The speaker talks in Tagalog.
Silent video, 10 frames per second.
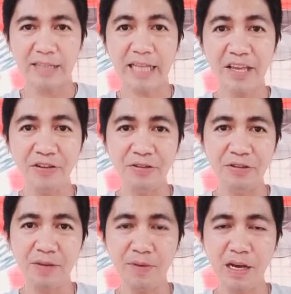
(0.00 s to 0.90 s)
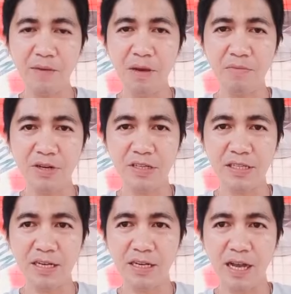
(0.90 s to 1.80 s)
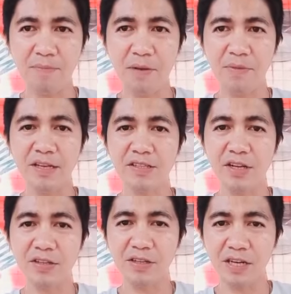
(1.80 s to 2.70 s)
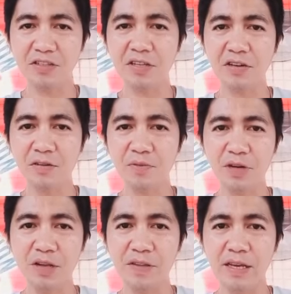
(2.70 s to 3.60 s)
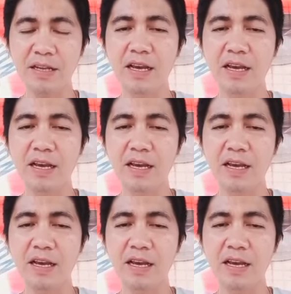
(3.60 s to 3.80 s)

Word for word: Tayo na mga members ng Kappa Ministry International Incorporated,